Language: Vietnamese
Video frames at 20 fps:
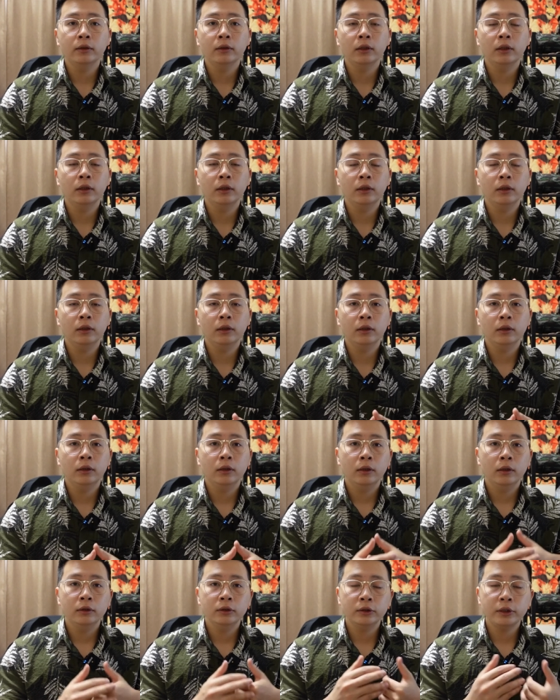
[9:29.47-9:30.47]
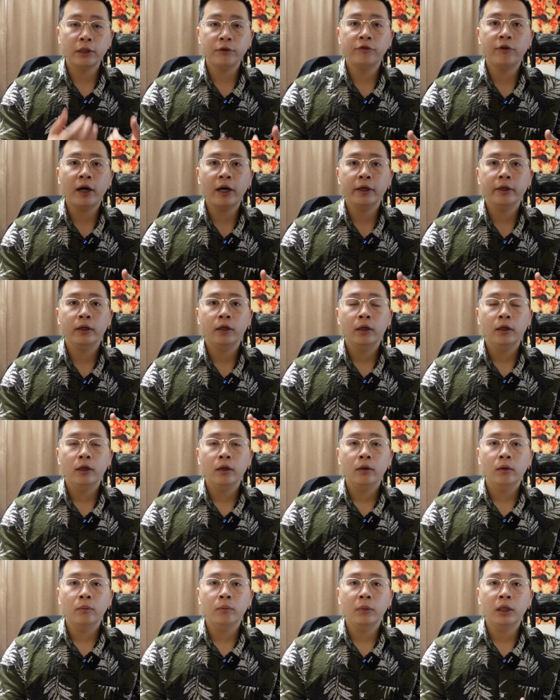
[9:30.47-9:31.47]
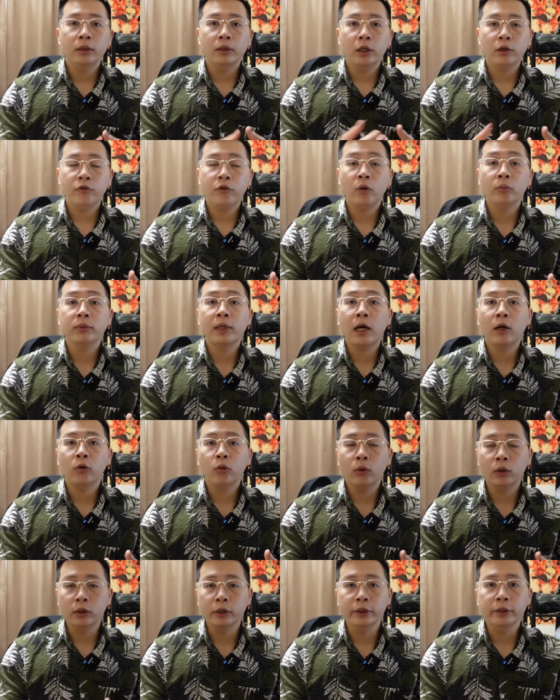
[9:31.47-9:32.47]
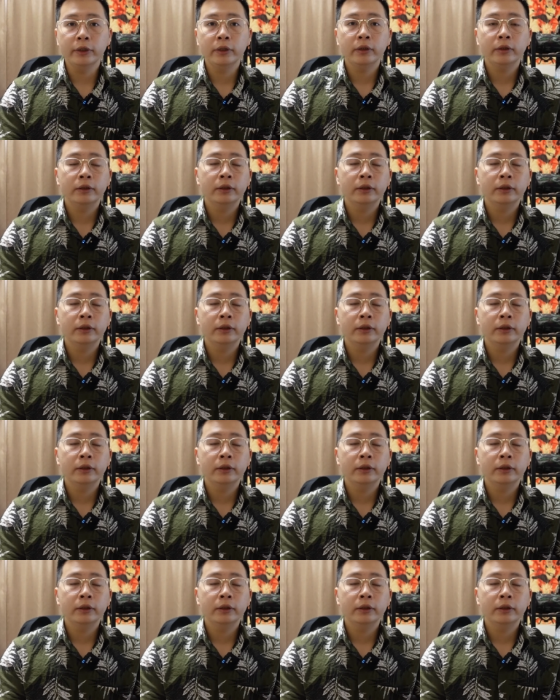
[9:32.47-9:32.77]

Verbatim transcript: cái state file mà Terraform đang quản lý